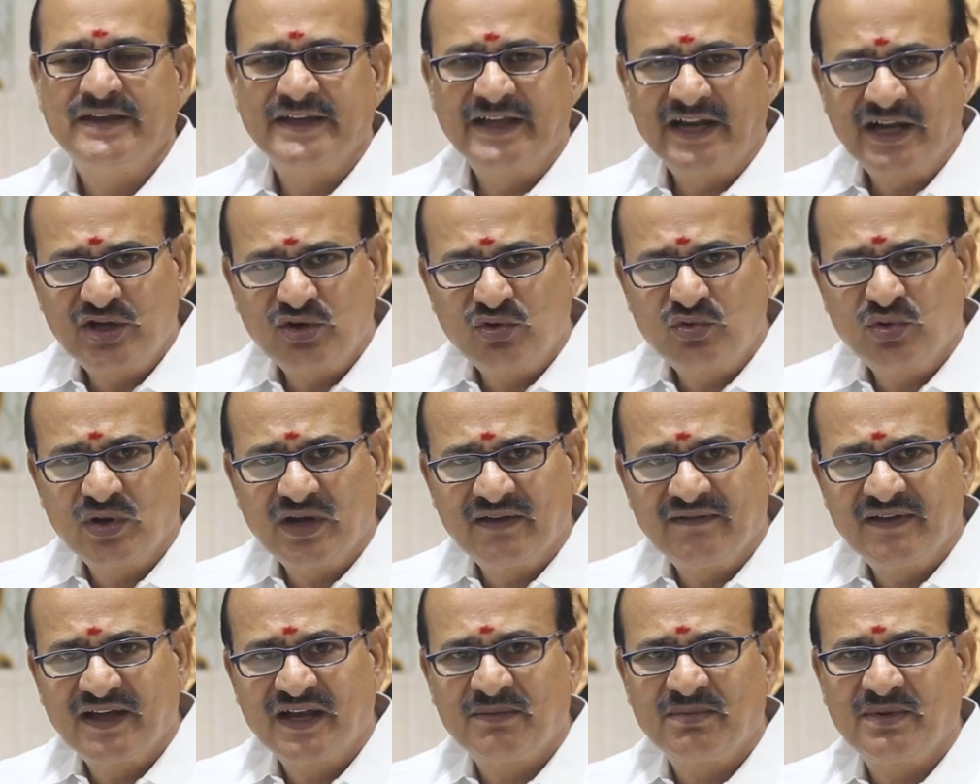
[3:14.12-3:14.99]

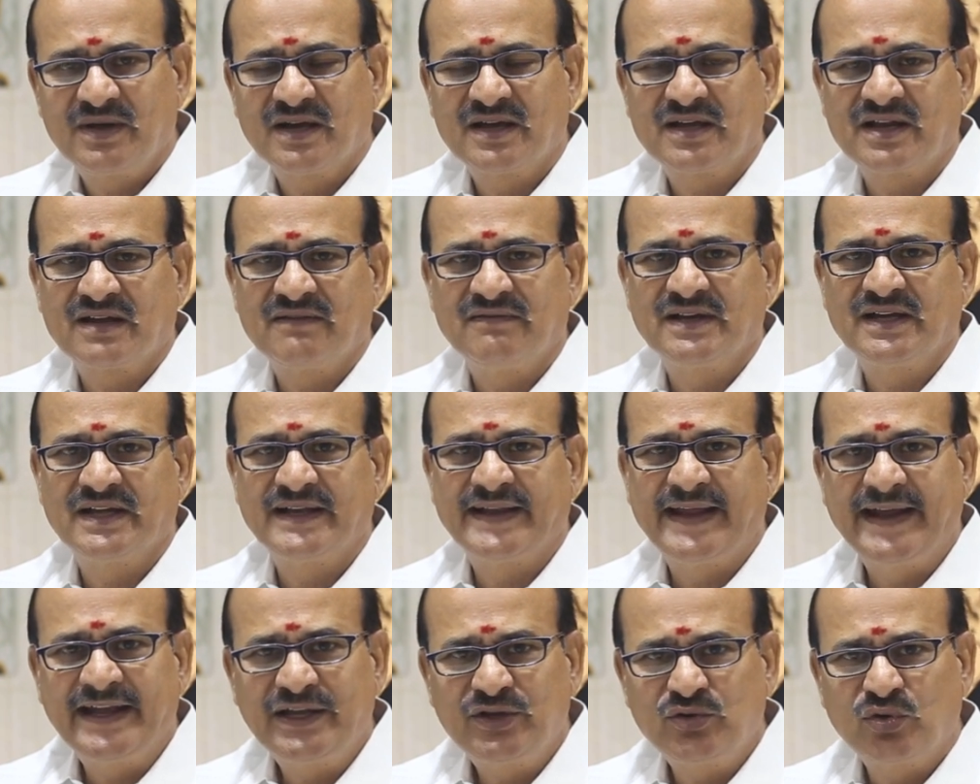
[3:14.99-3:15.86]
இருட்டுக்குள்ளே வேலை பார்க்குறவங்க
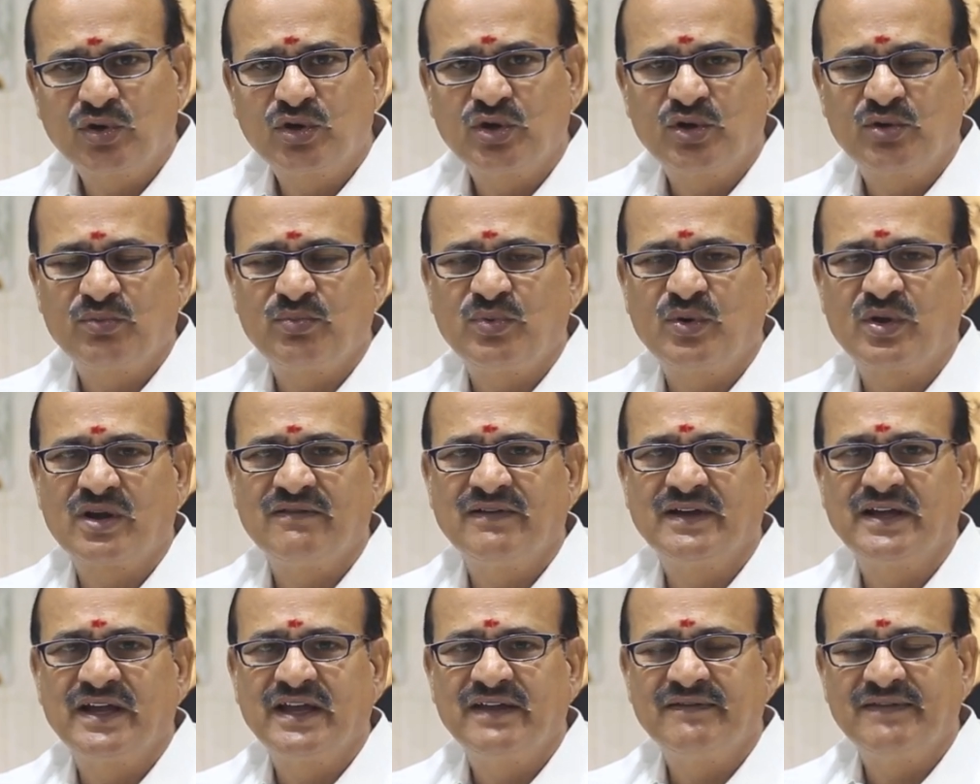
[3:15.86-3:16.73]
நைட் ஒர்க்குக்கு
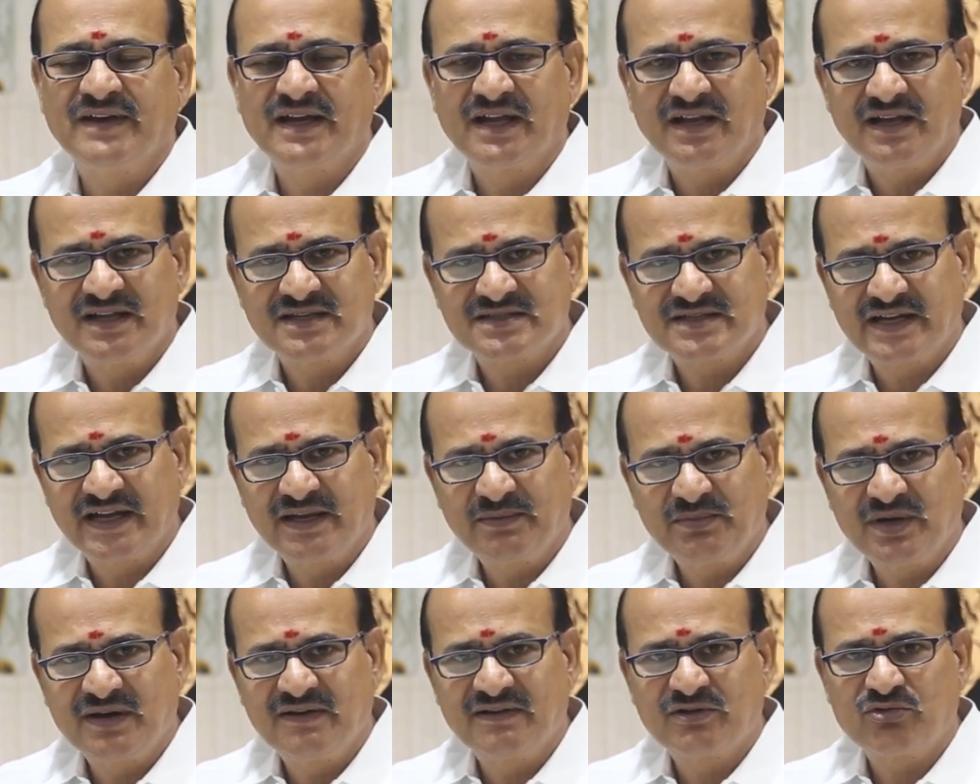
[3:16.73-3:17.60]
போகிறவங்க இவங்கெல்லாம் சனி
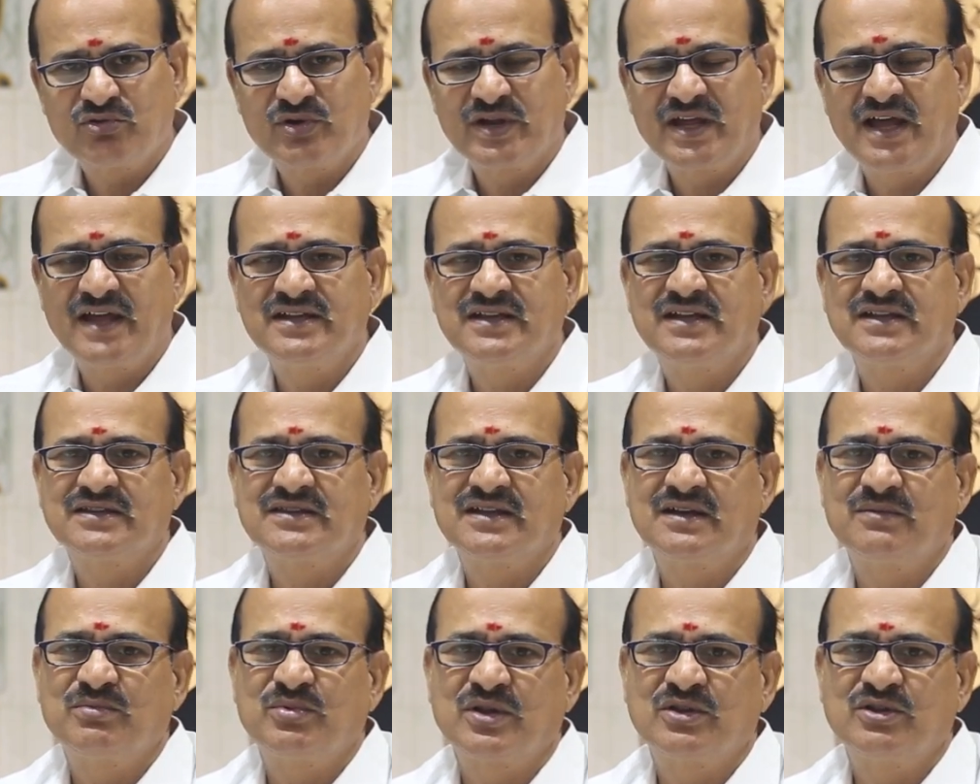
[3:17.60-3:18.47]
பகவானுடைய
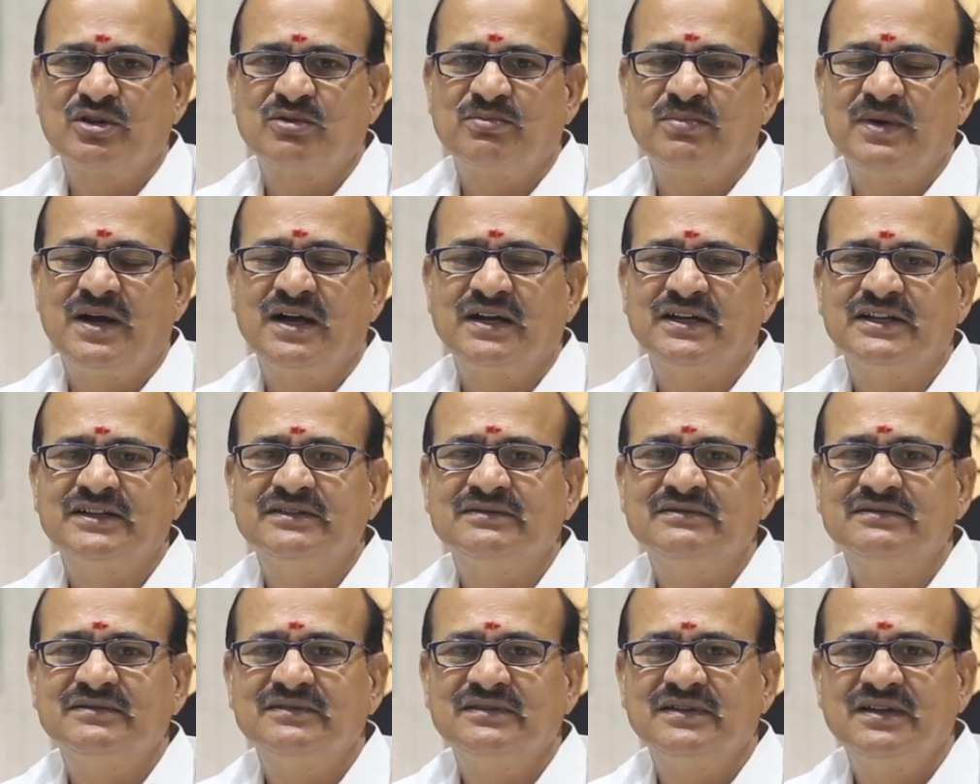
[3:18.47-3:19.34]
ஆதிக்கத்தில் பிறந்திருப்பாங்க
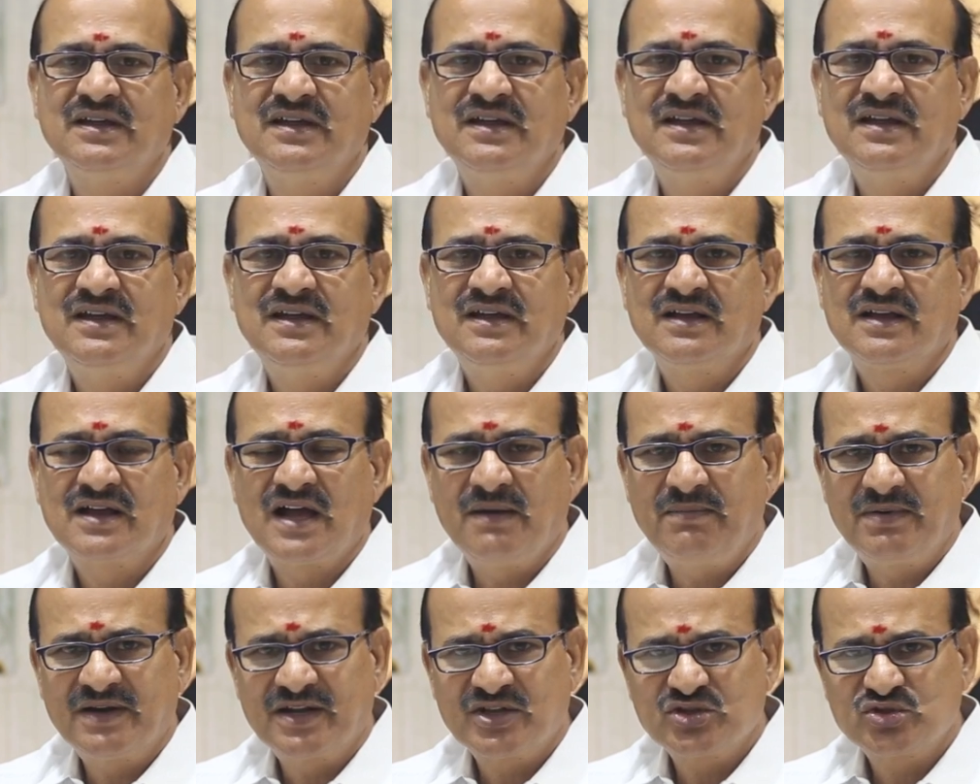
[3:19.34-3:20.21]

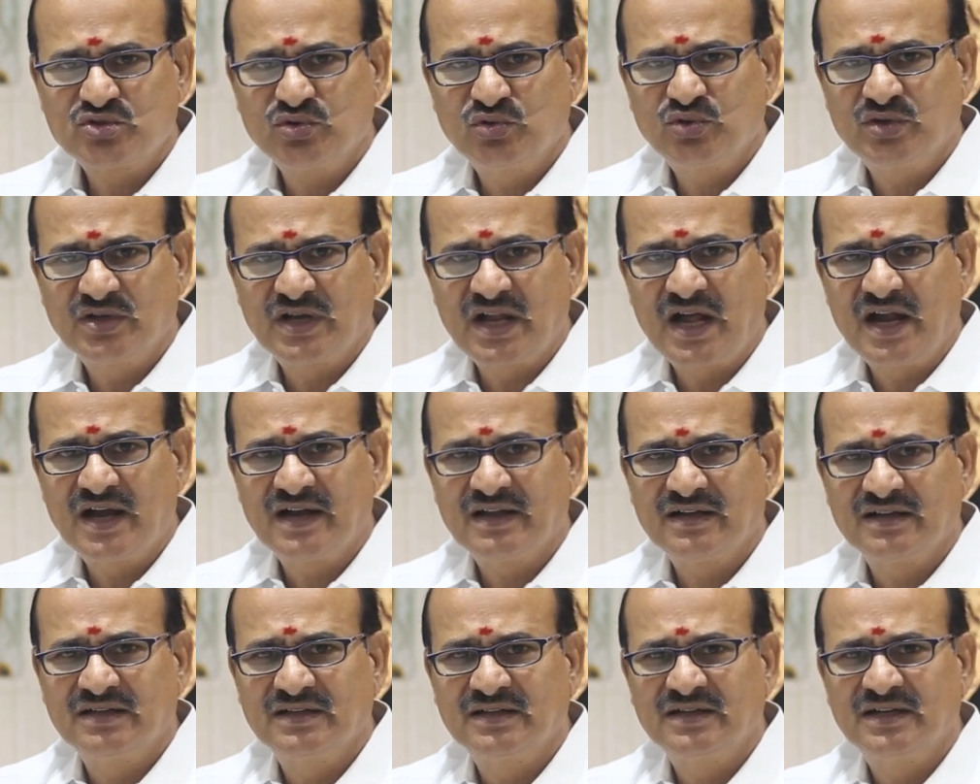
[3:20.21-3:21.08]
கபட சூது
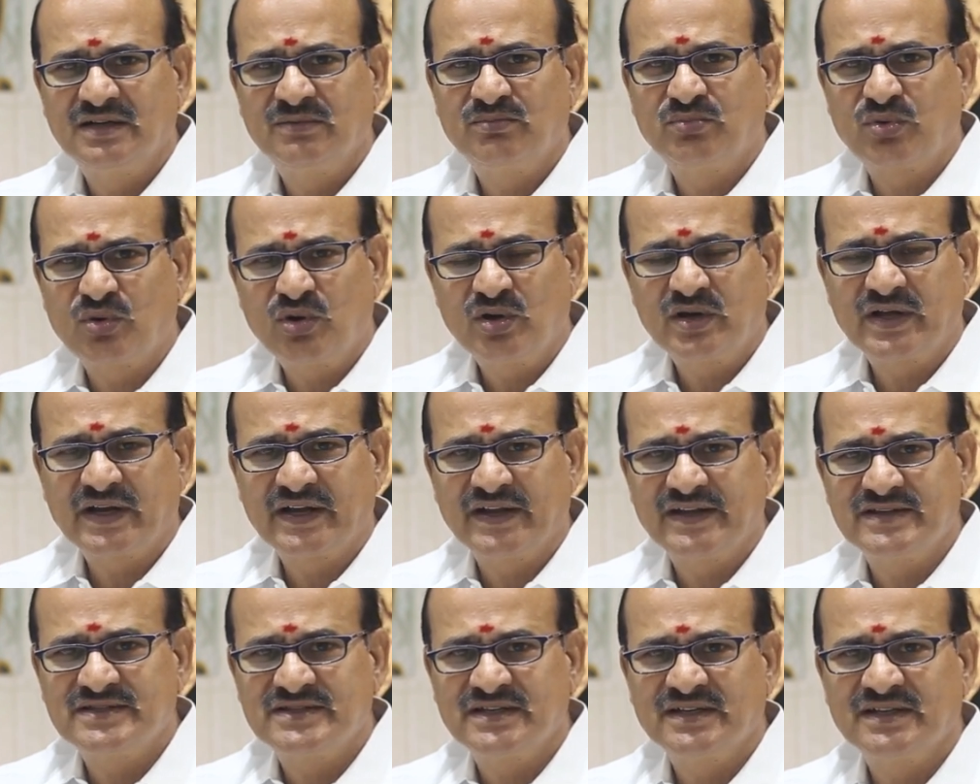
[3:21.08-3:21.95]
நாடகங்கள்
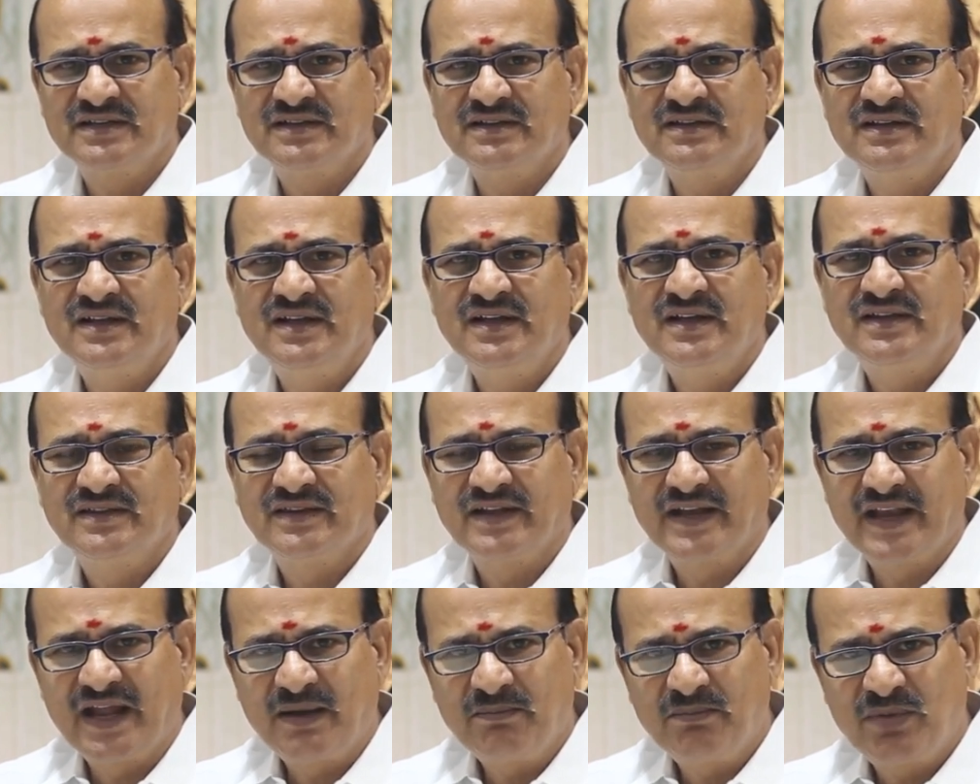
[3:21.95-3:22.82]
புரோக்கரேஜு
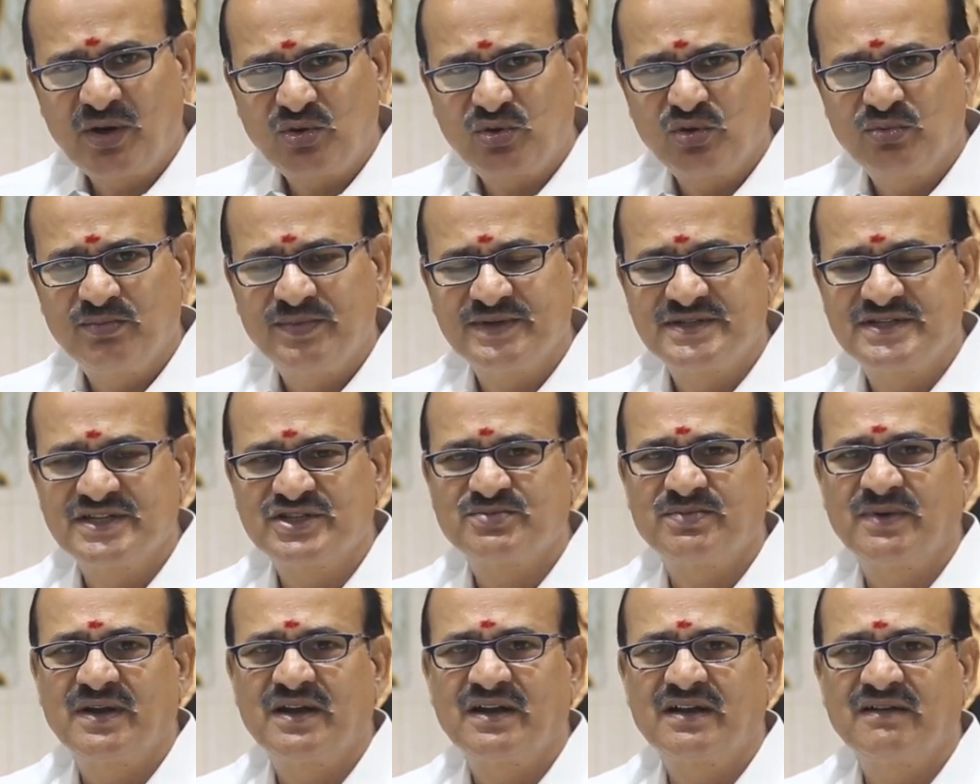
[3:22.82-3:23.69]
இந்த நம்பர் டூ
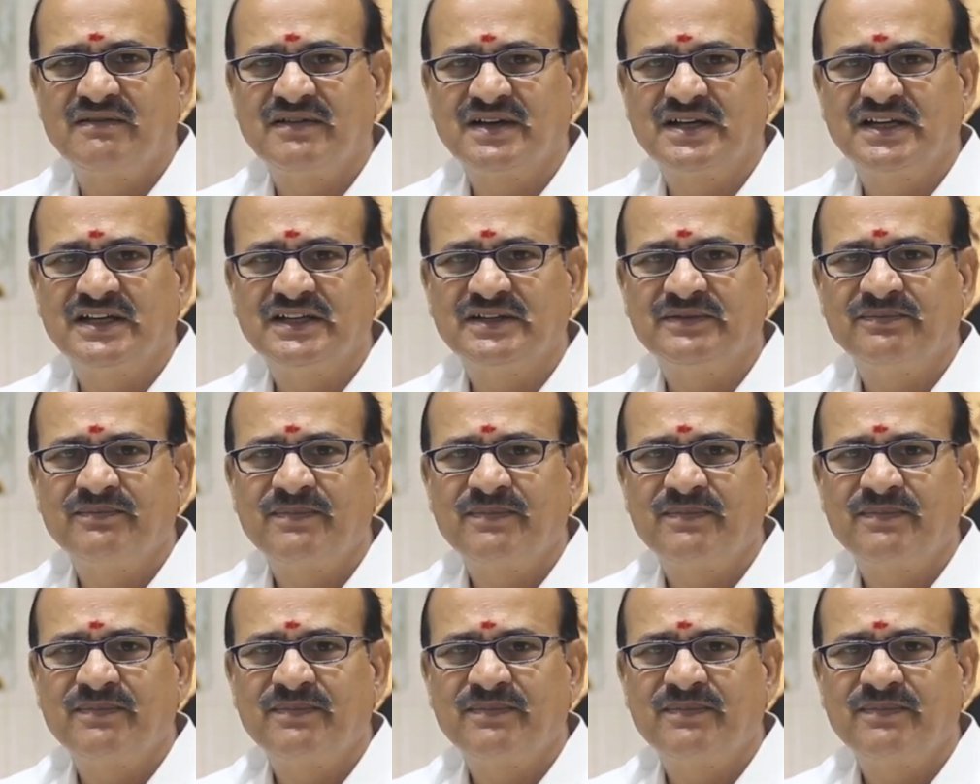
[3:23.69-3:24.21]
பிஸ்னஸ் பண்ணுறவங்க